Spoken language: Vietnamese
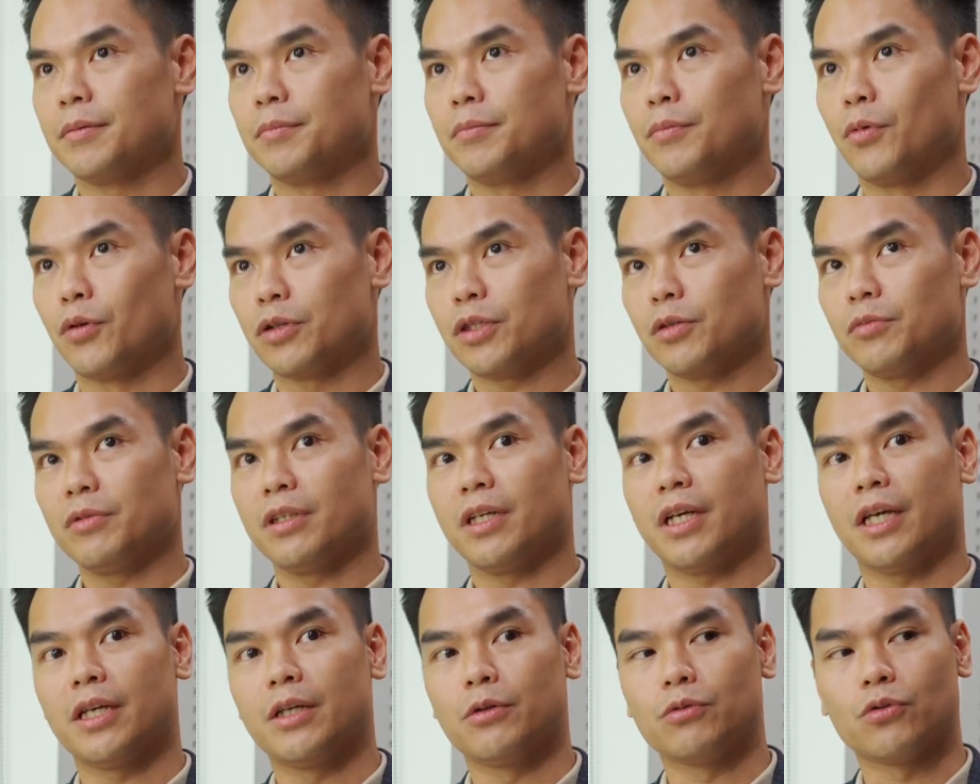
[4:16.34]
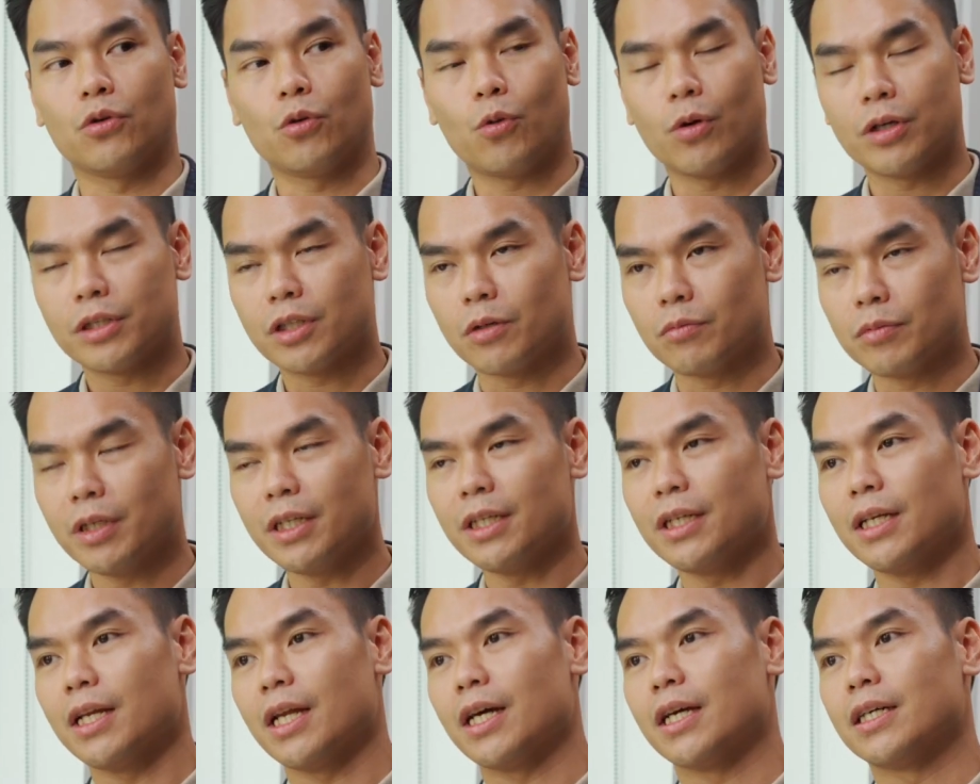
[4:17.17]
một trong những cái yếu tố quan trọng
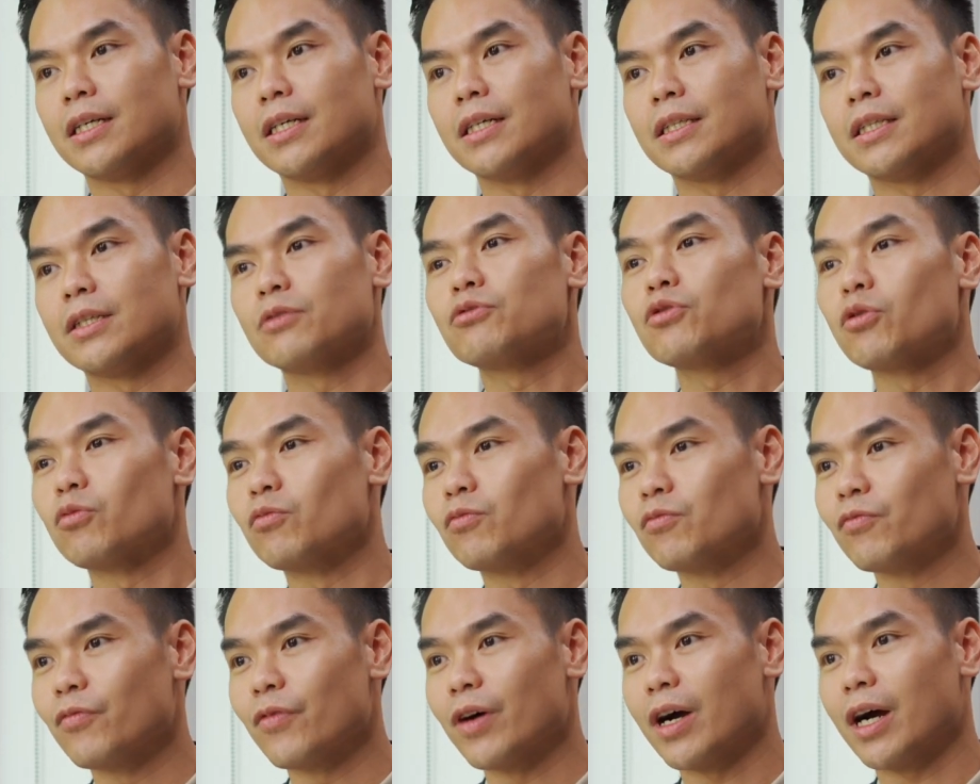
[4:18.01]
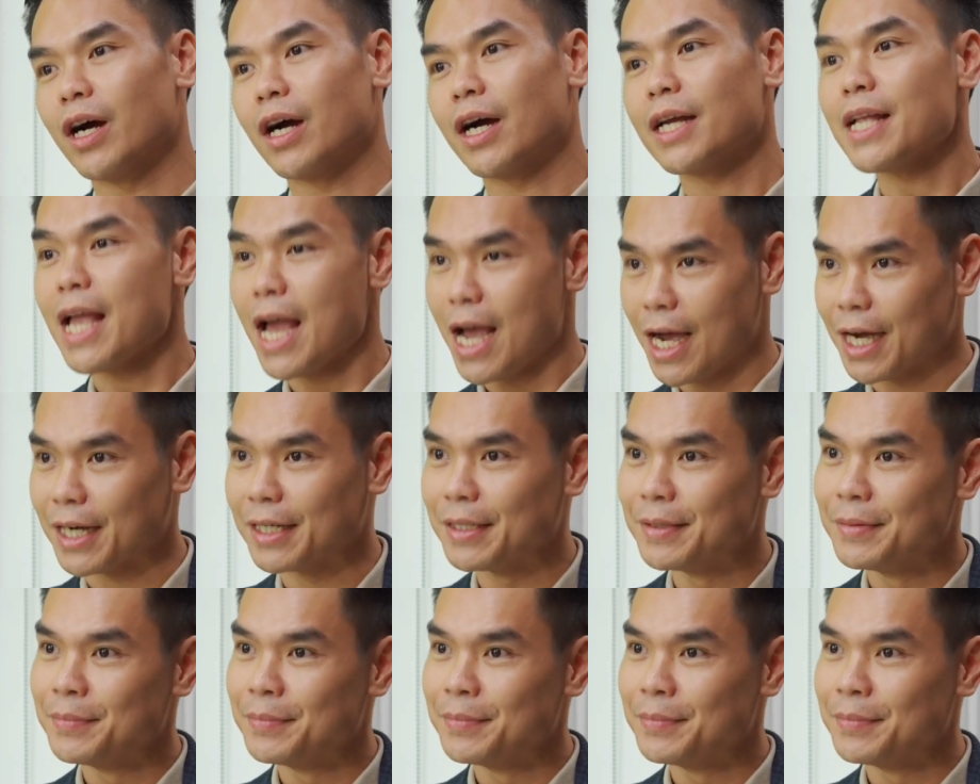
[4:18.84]
nhất là người tiêu dùng và khách hàng